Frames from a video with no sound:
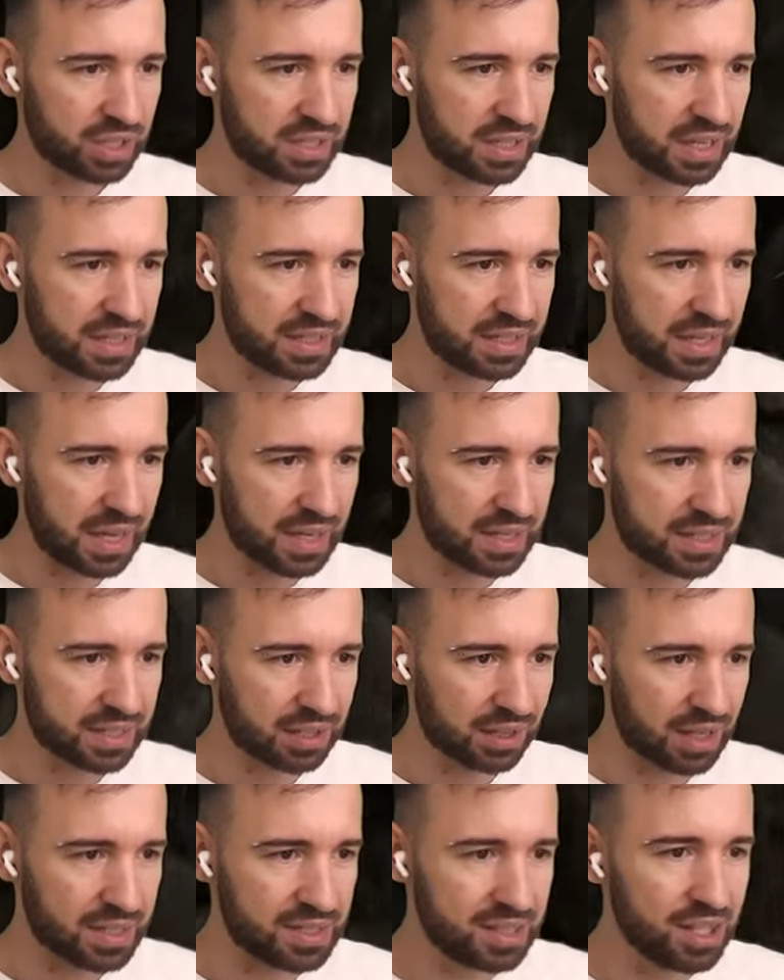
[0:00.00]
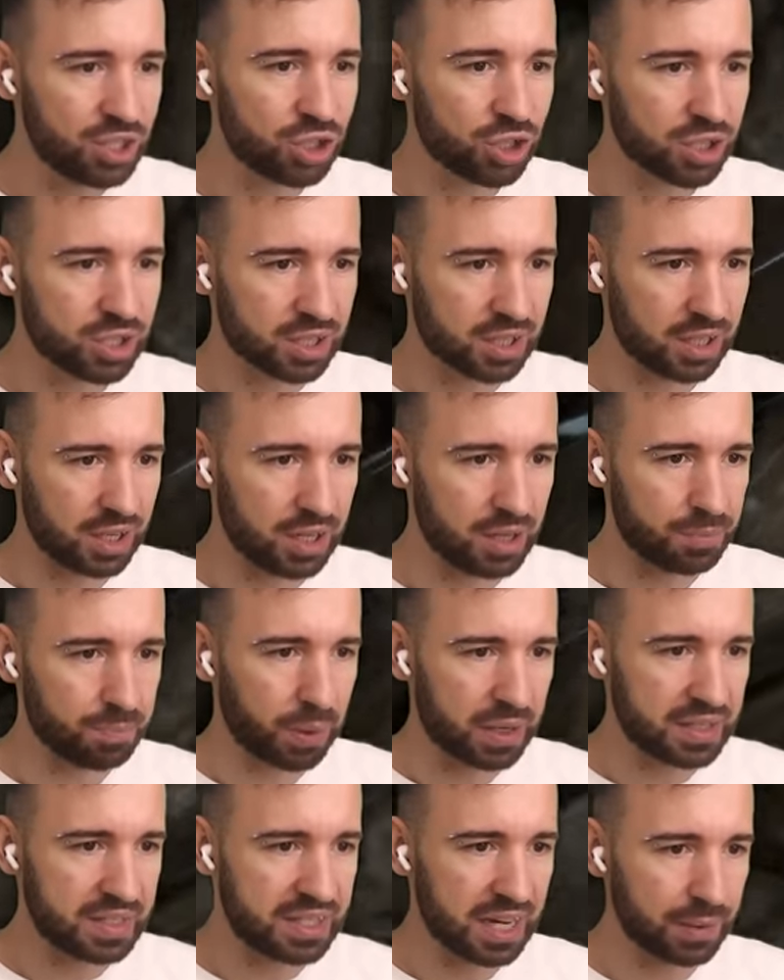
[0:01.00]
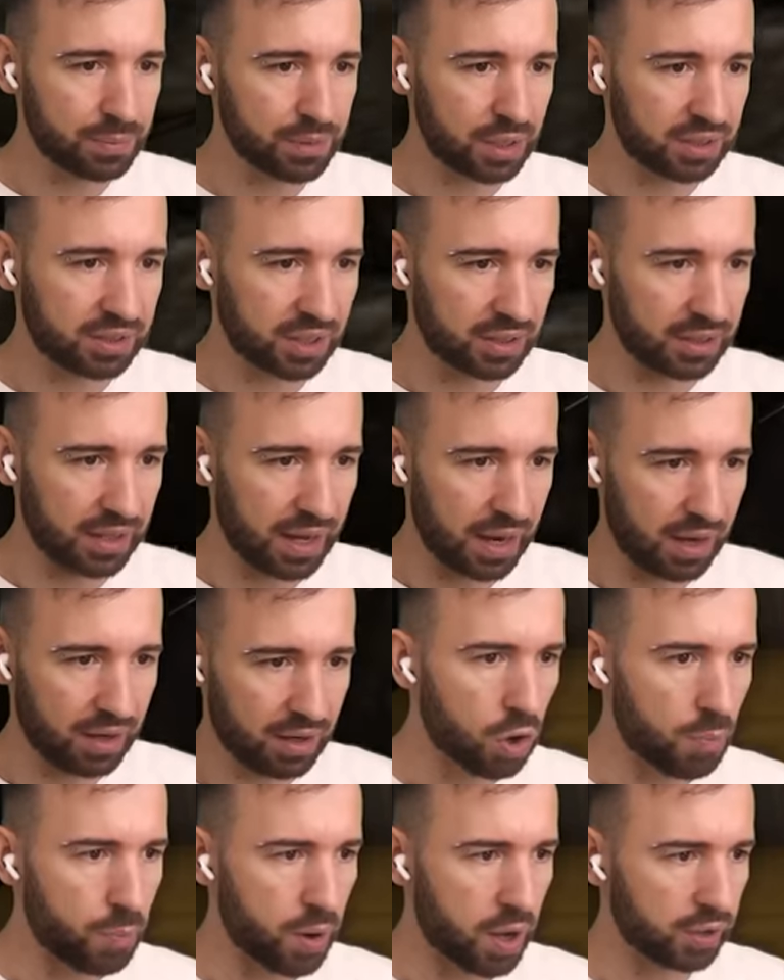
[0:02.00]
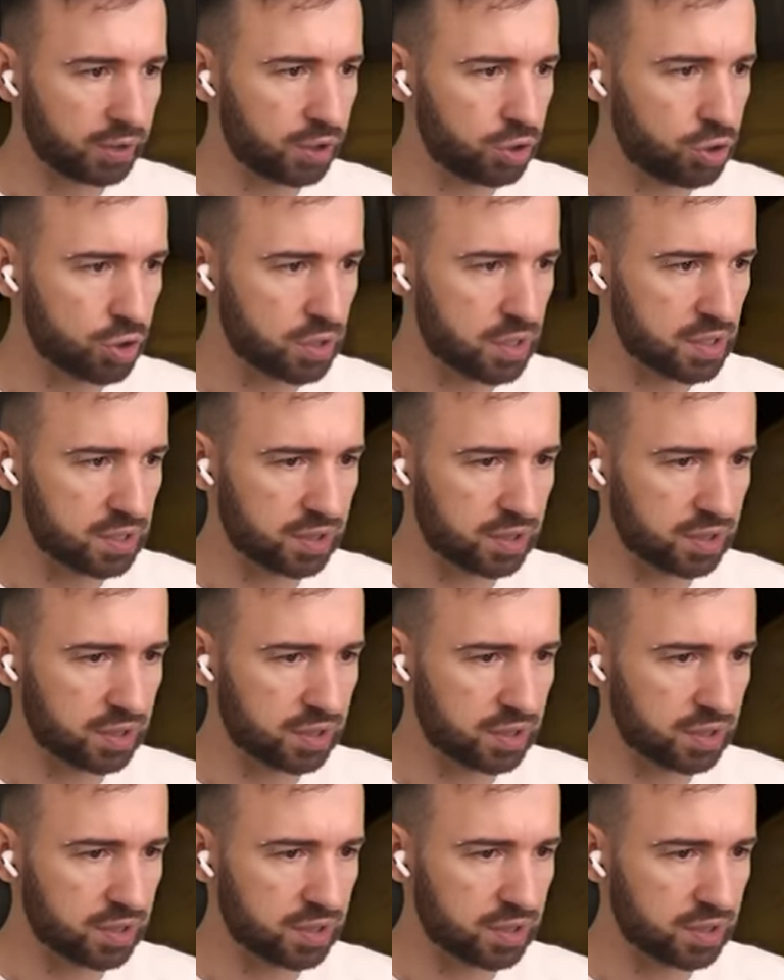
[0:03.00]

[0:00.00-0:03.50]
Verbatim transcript: здесь есть классический подземный тоннель. Опа, а ты что здесь